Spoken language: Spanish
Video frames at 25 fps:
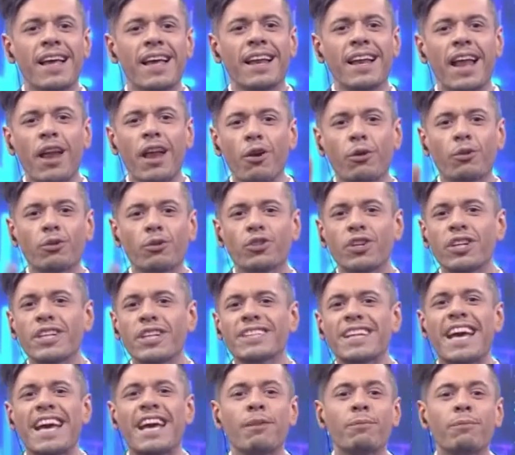La locución
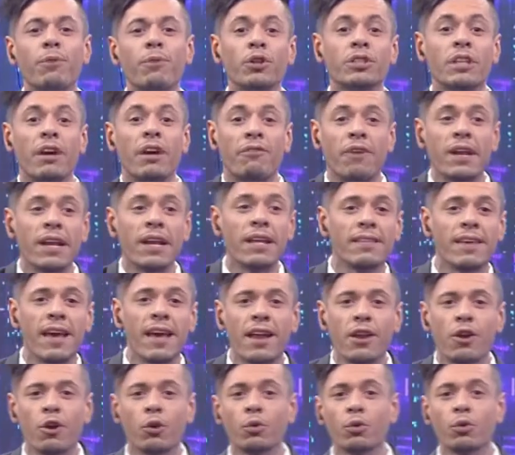es hermosa. Feliz día
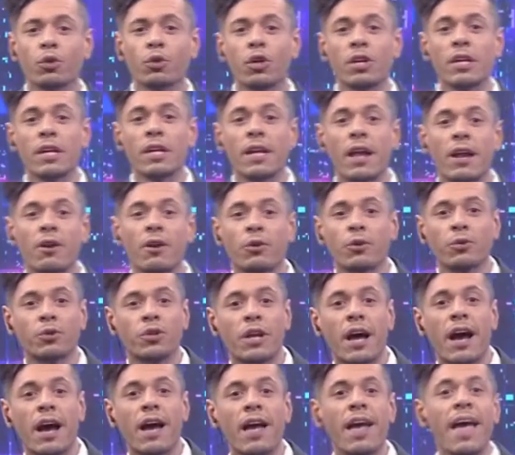del locutor y de la
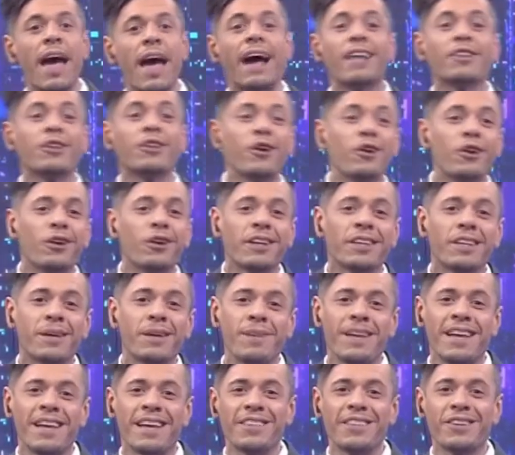locutora a todos los que están
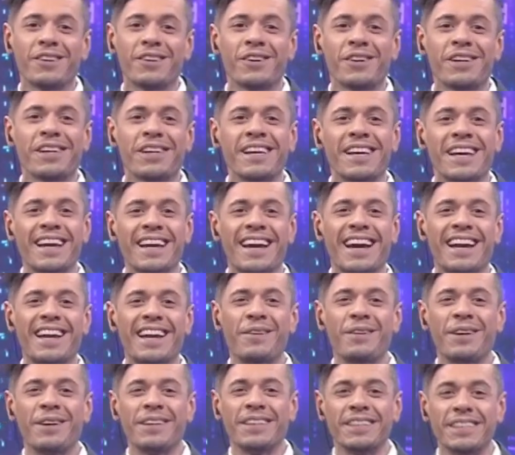mirando hoy
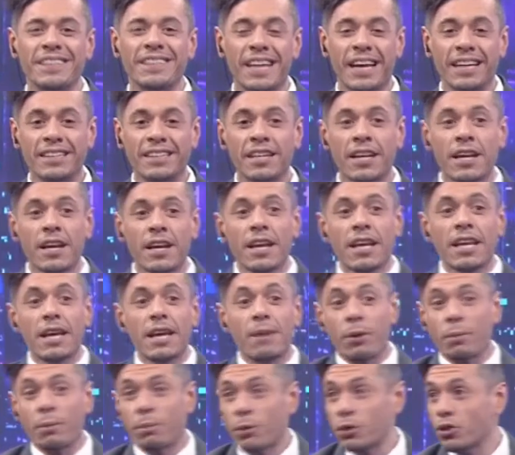Canal 26. Y a
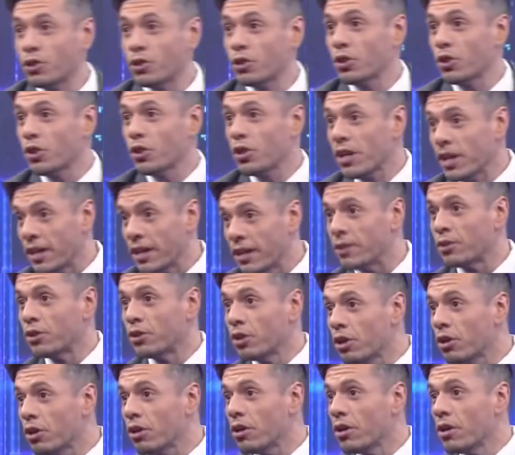propósito de
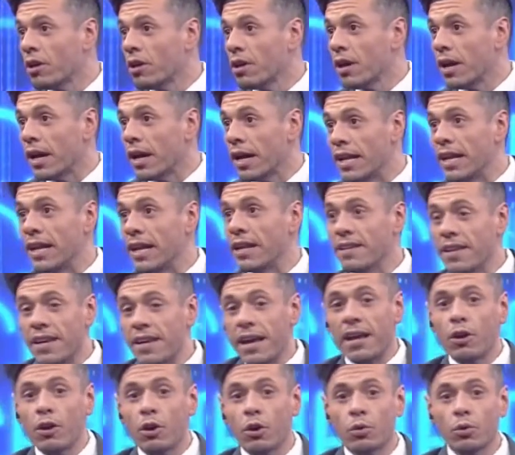esto, en el Día
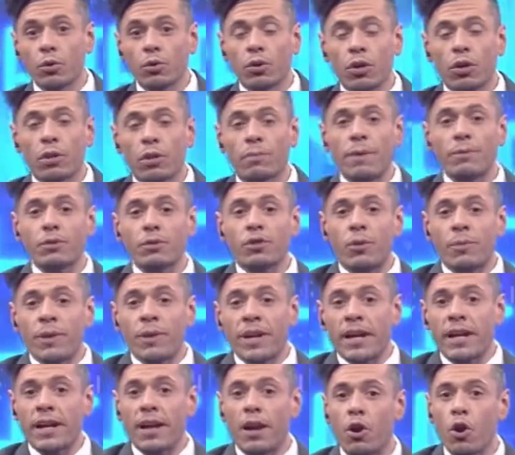del Locutor, vamos a
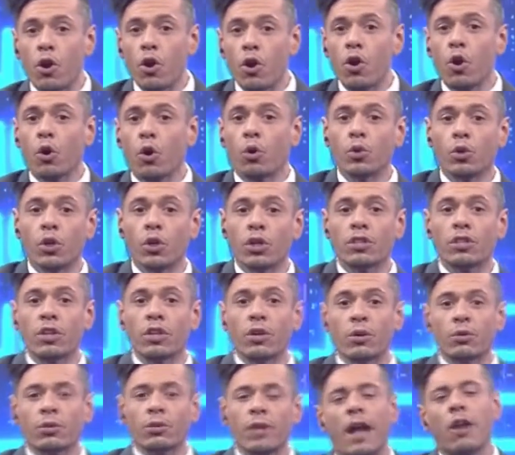homenajear a los locutores y
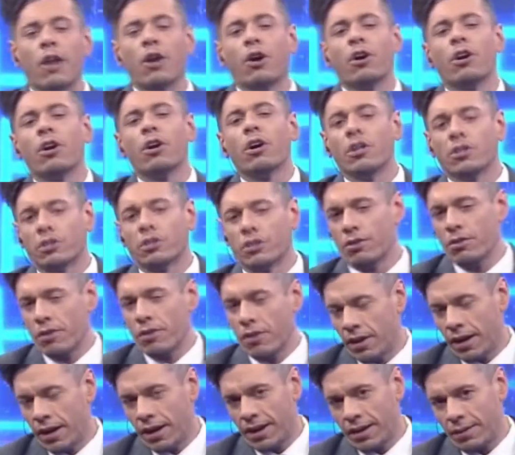locutores, a los grosos, no,
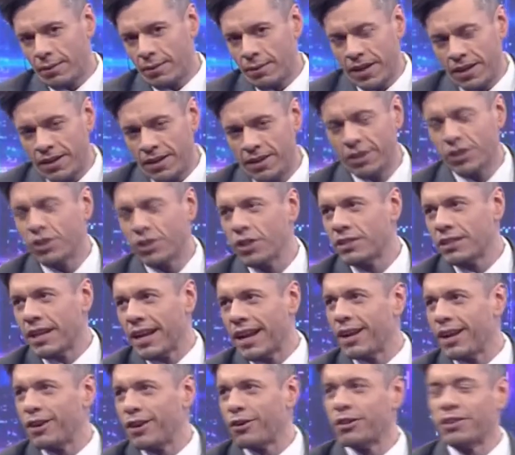a mí no, yo les
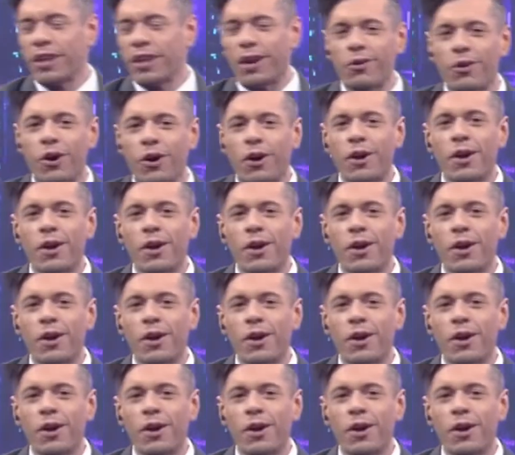agradezco el saludo,